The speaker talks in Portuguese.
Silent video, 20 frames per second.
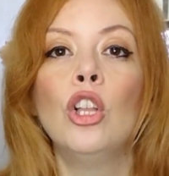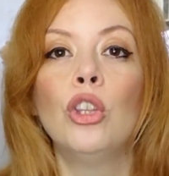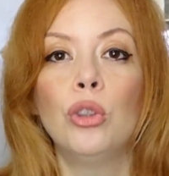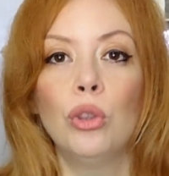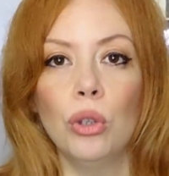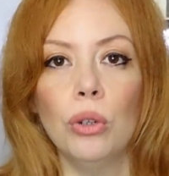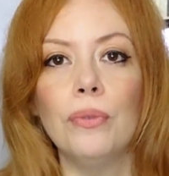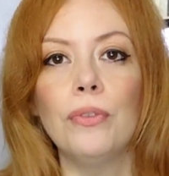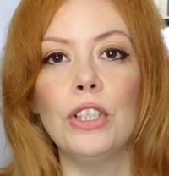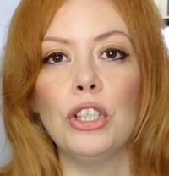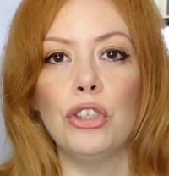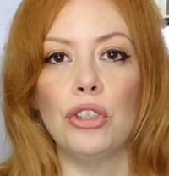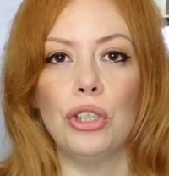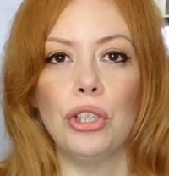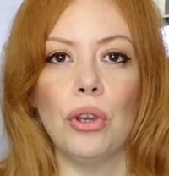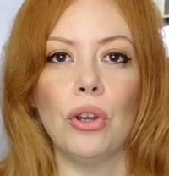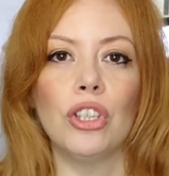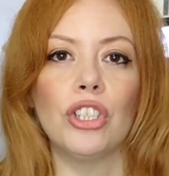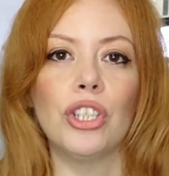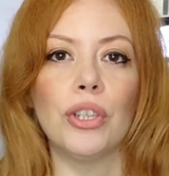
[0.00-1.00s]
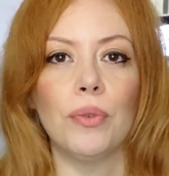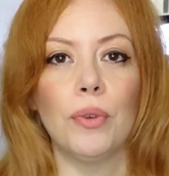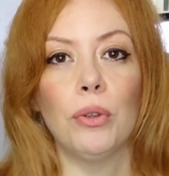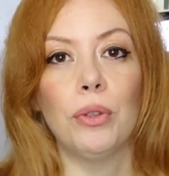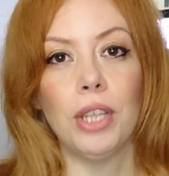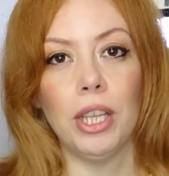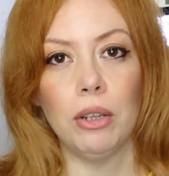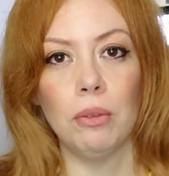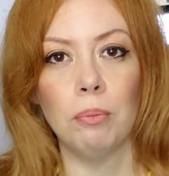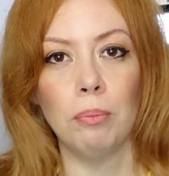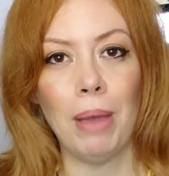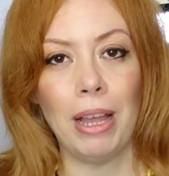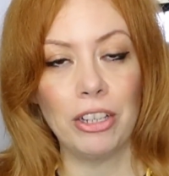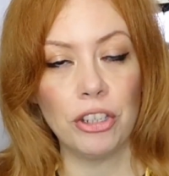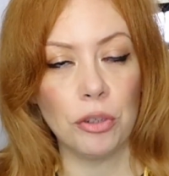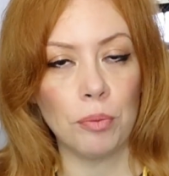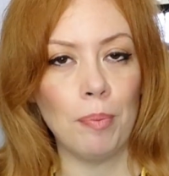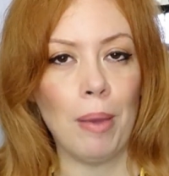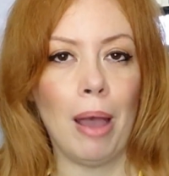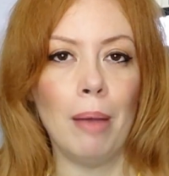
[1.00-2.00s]
No vídeo de hoje eu vou ter um
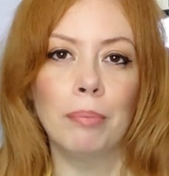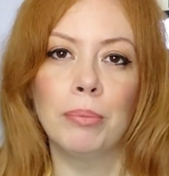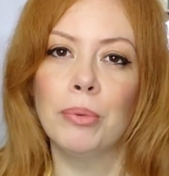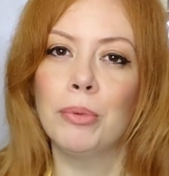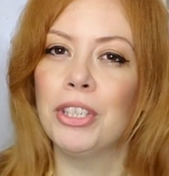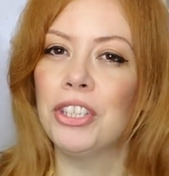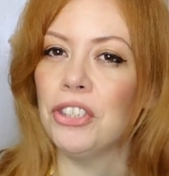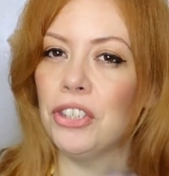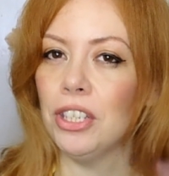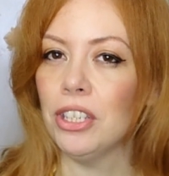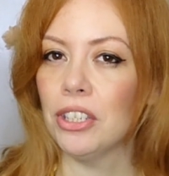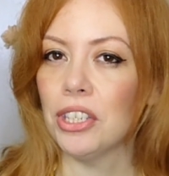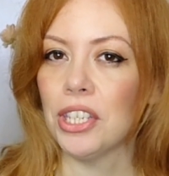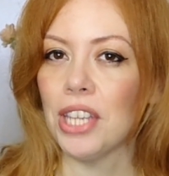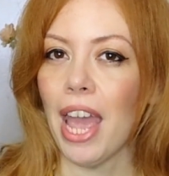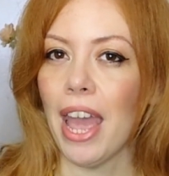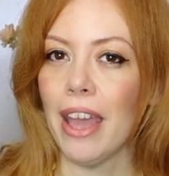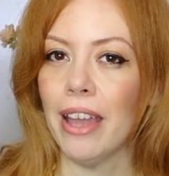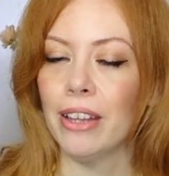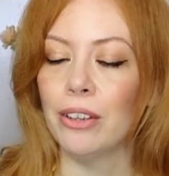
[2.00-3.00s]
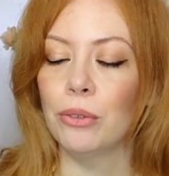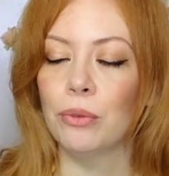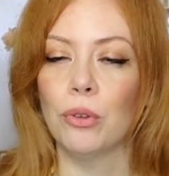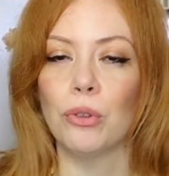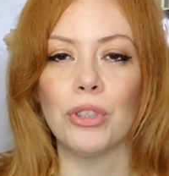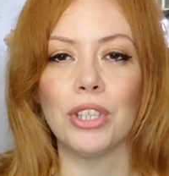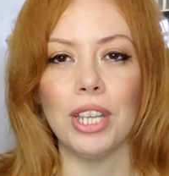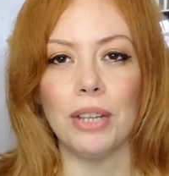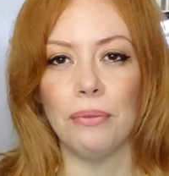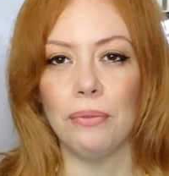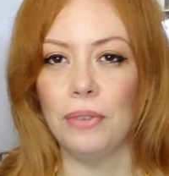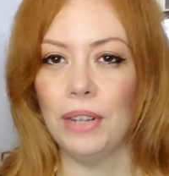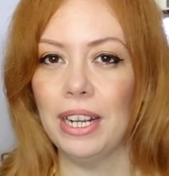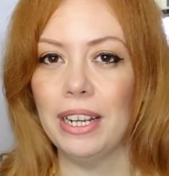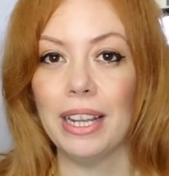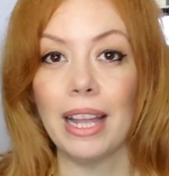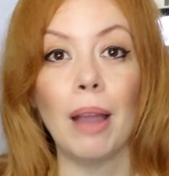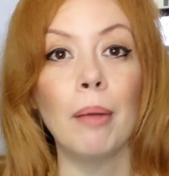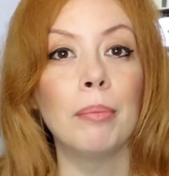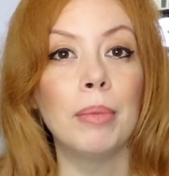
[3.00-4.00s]
bate-papo sincero, vou ser
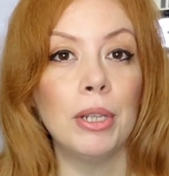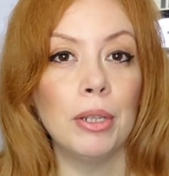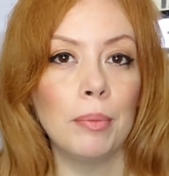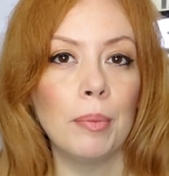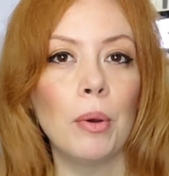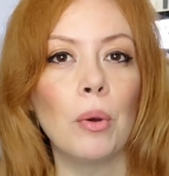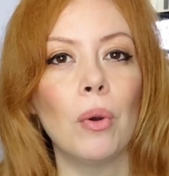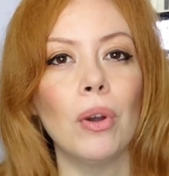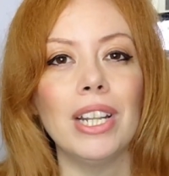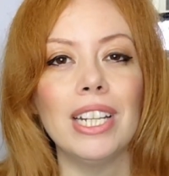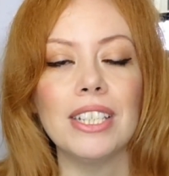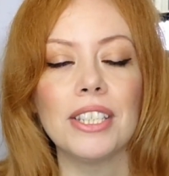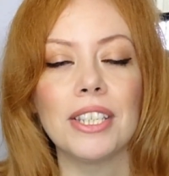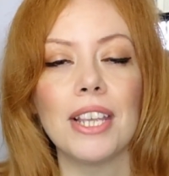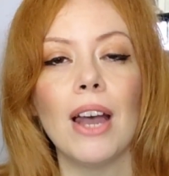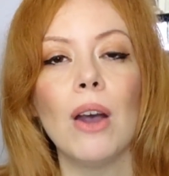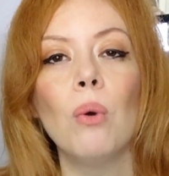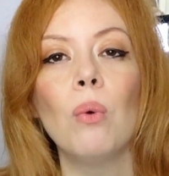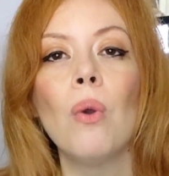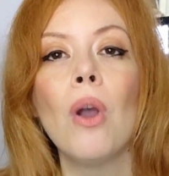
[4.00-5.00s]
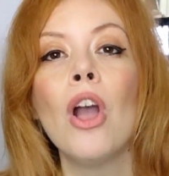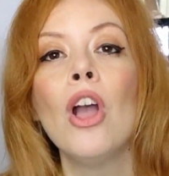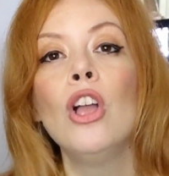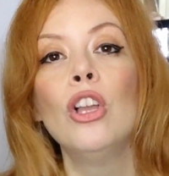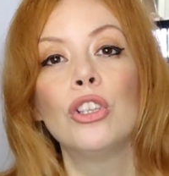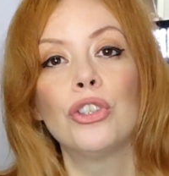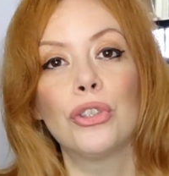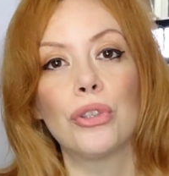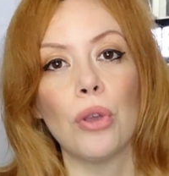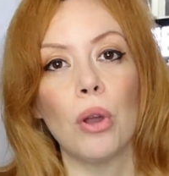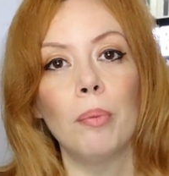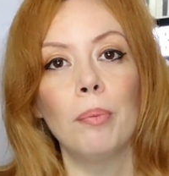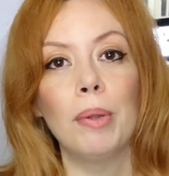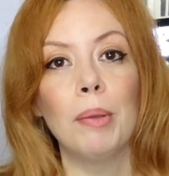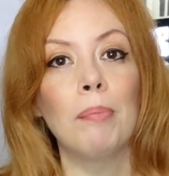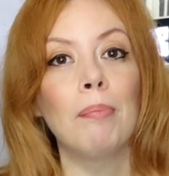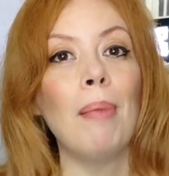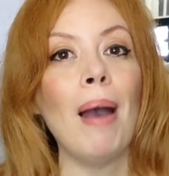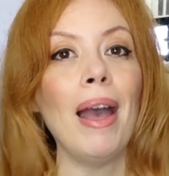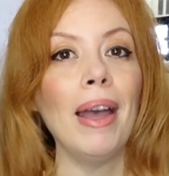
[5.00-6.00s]
franca, abrir meu coração sobre
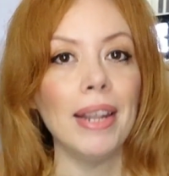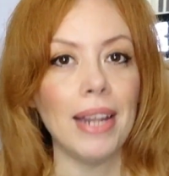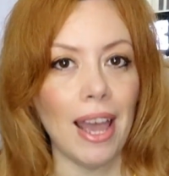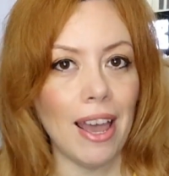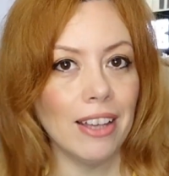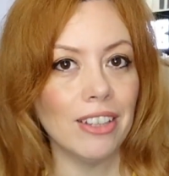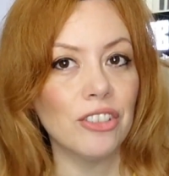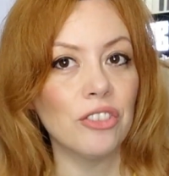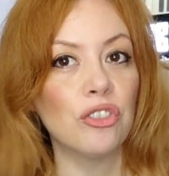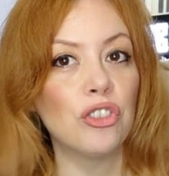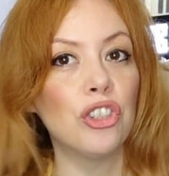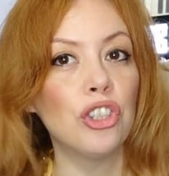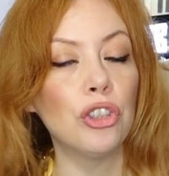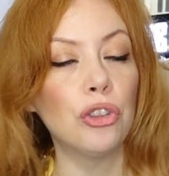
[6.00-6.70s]
parar de